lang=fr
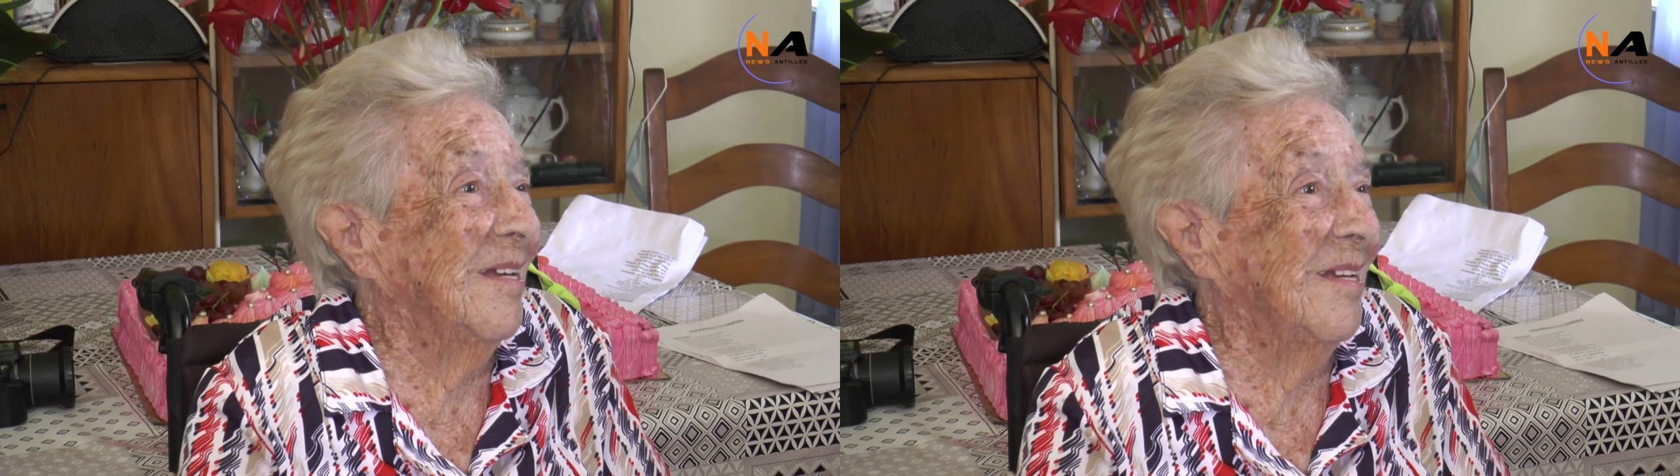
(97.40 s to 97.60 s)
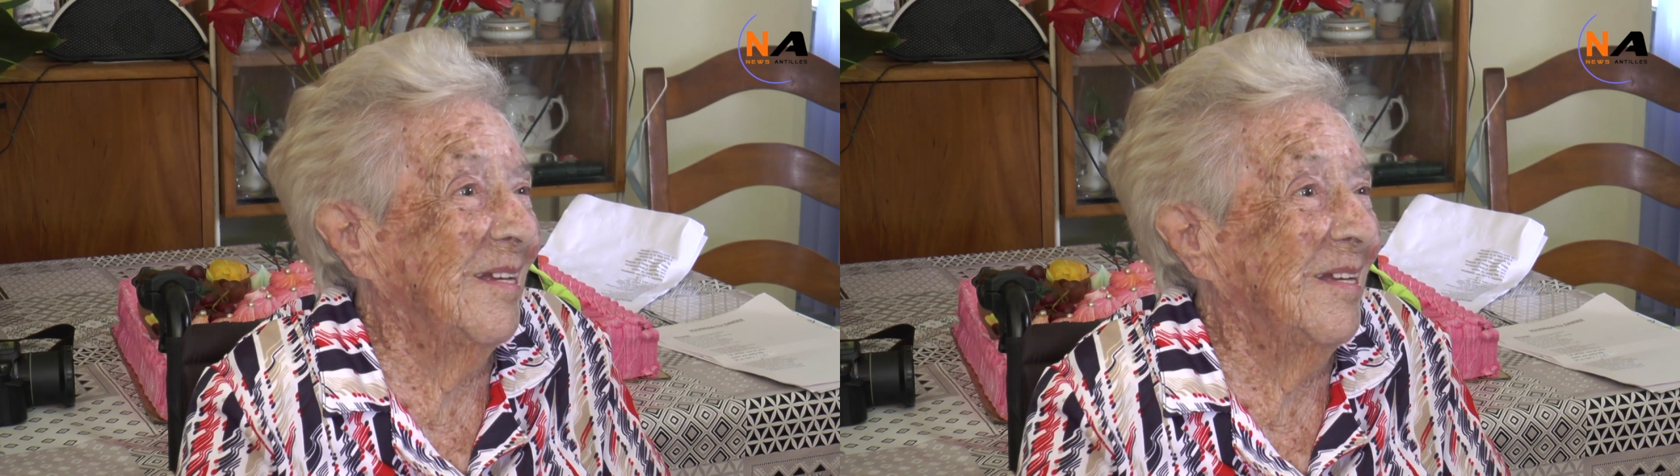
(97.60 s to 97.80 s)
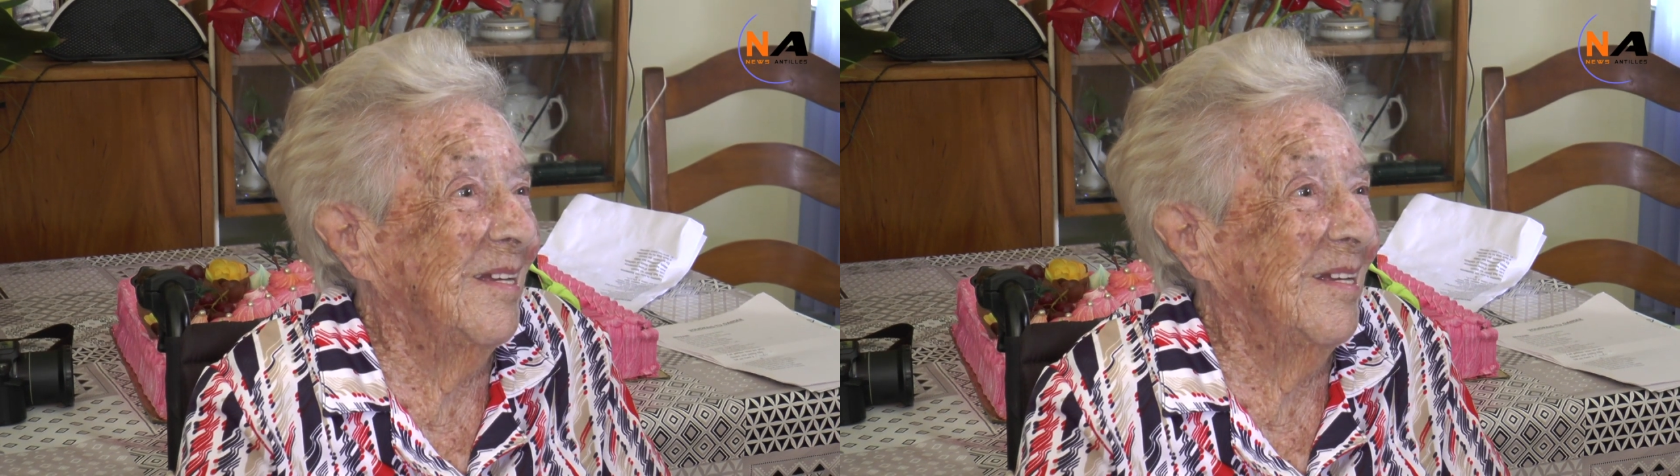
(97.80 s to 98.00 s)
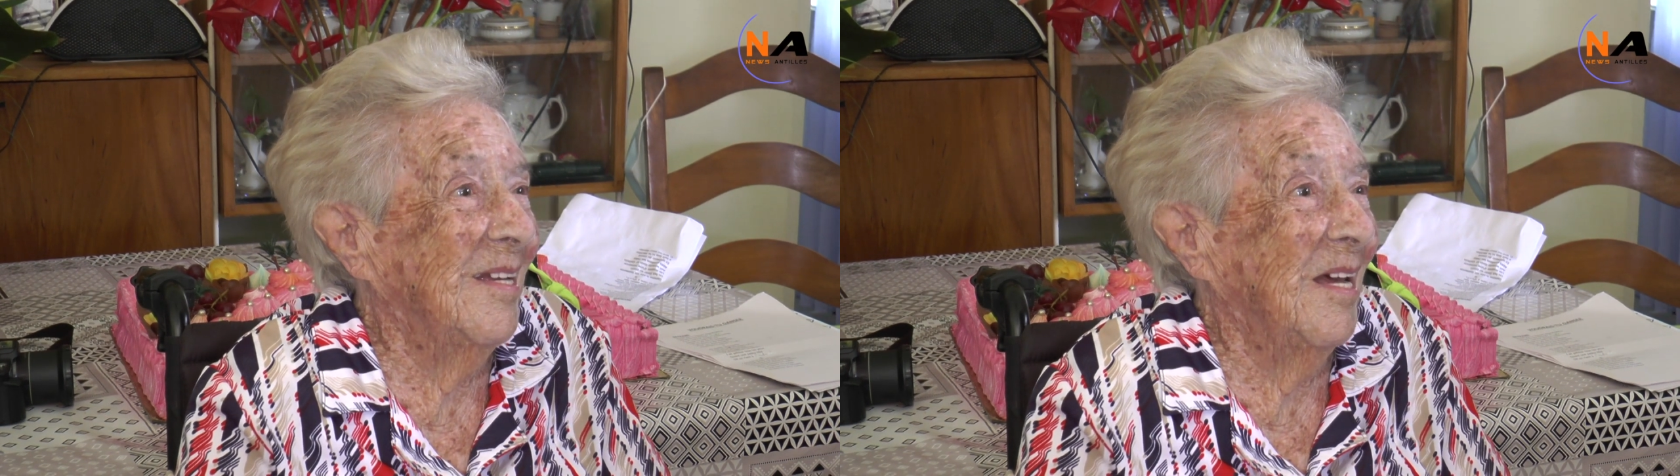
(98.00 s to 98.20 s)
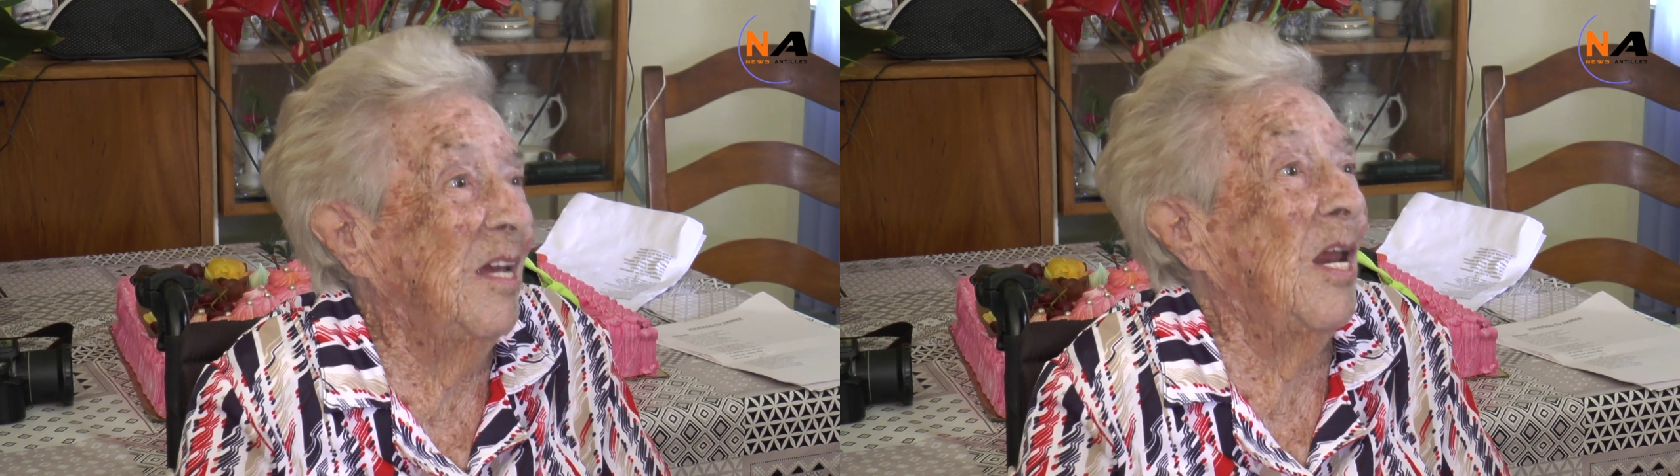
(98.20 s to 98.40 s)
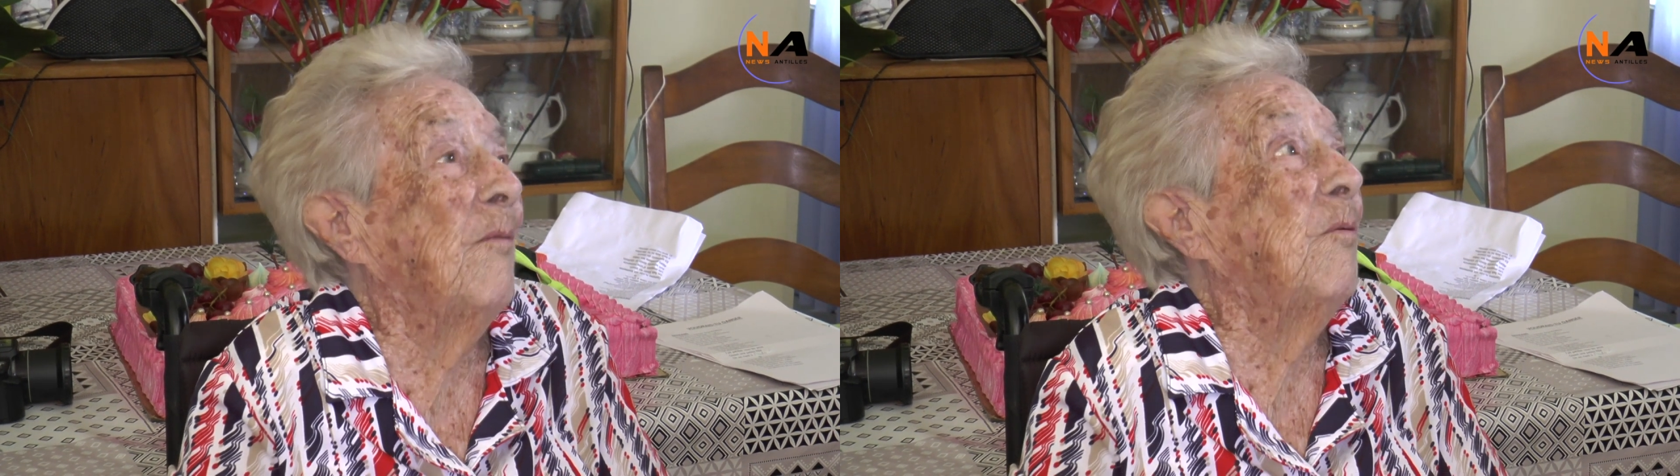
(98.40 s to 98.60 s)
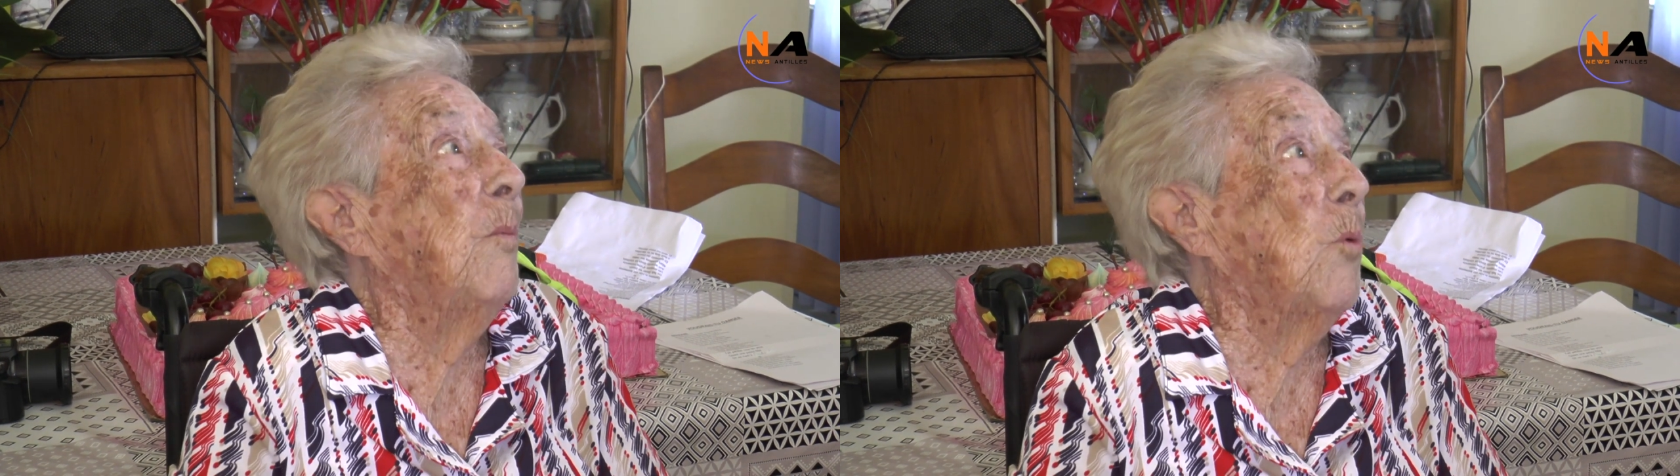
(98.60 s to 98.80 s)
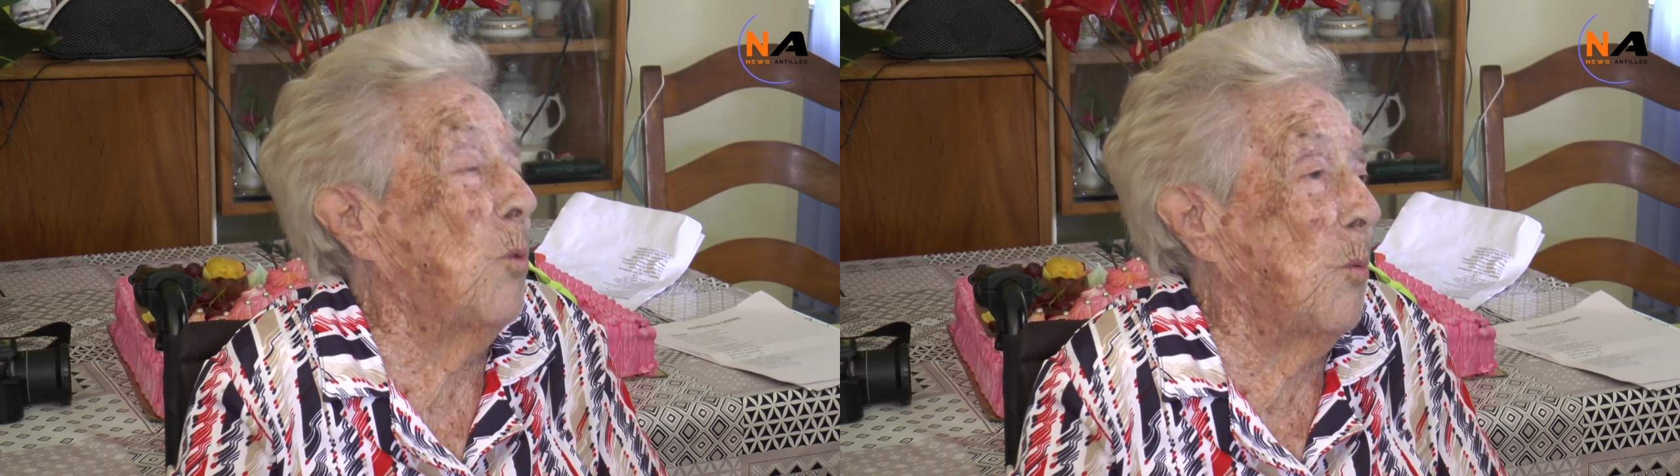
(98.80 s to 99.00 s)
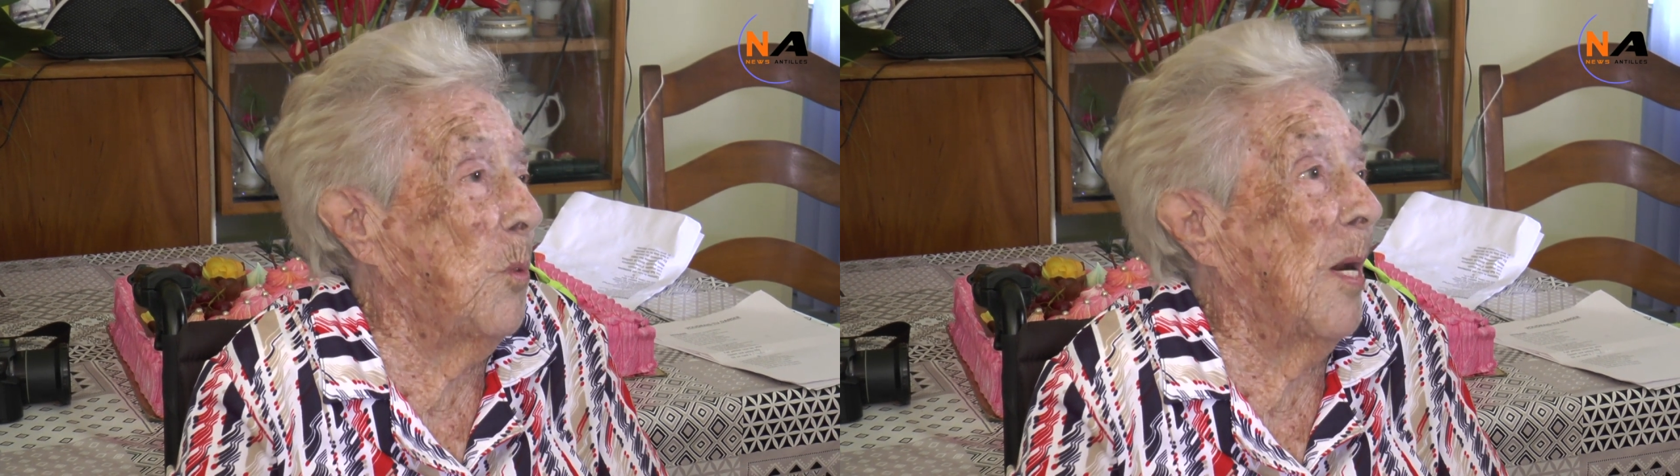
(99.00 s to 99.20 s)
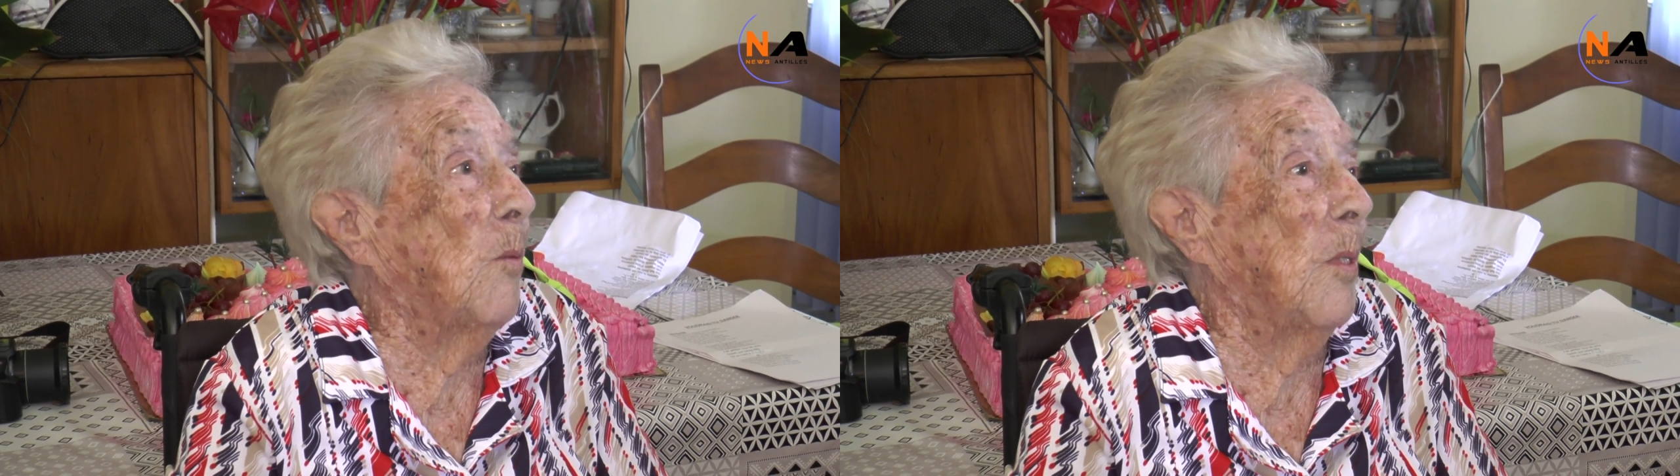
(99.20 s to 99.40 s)
oui. Il a fait beaucoup
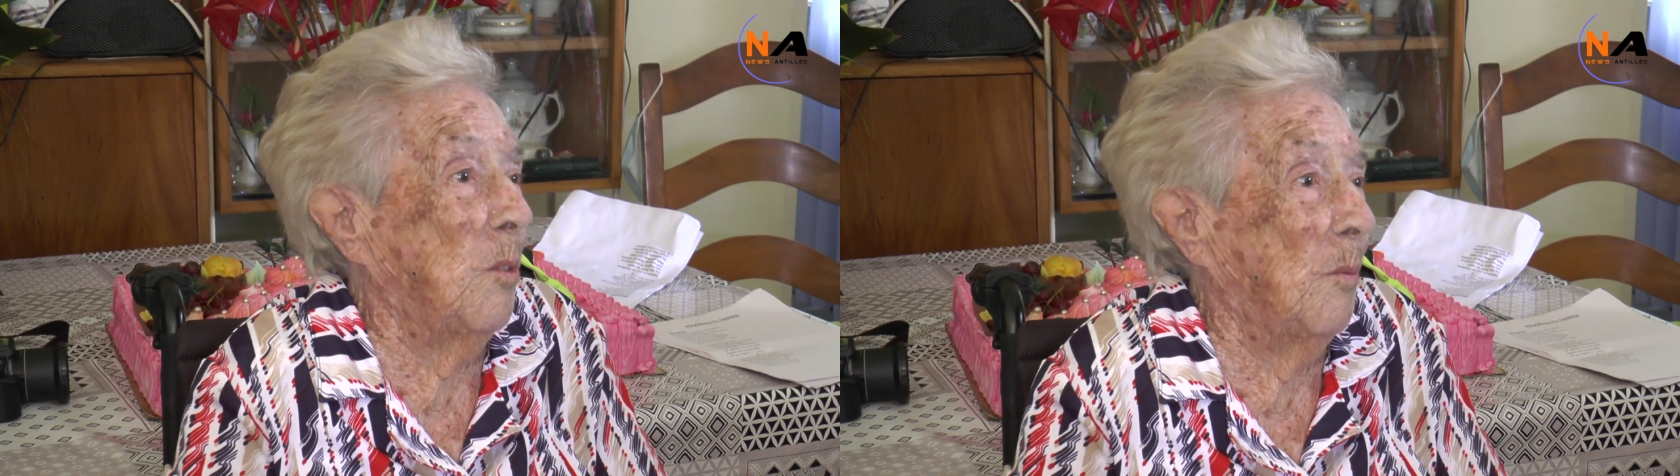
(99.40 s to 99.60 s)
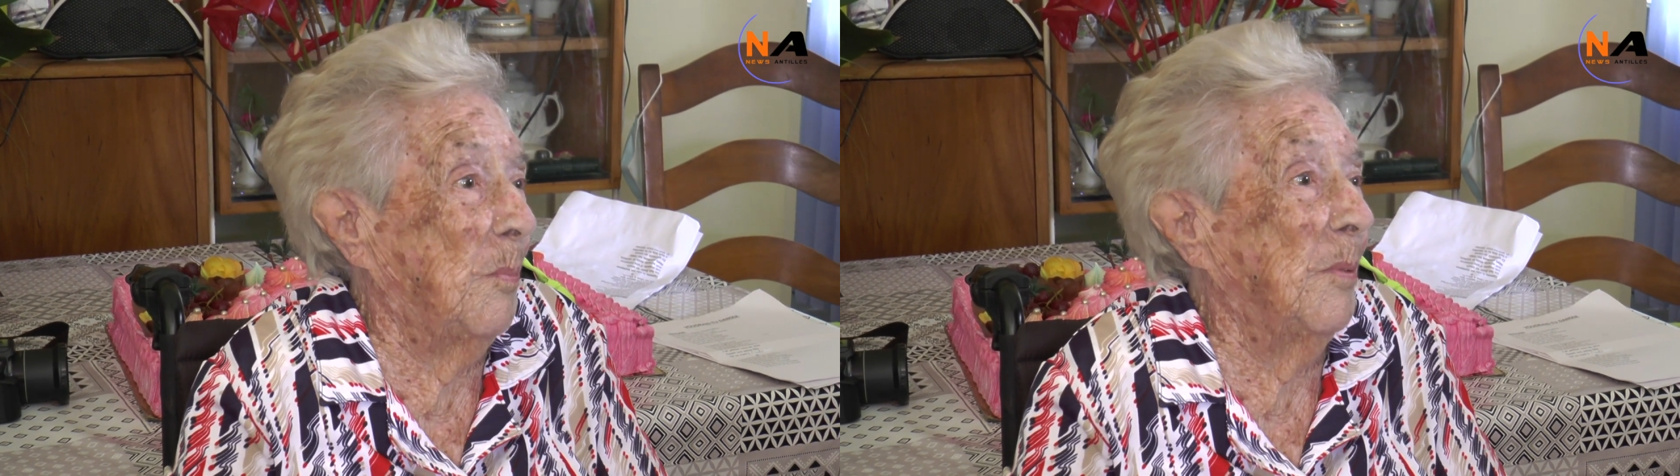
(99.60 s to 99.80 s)
pour la Guadeloupe.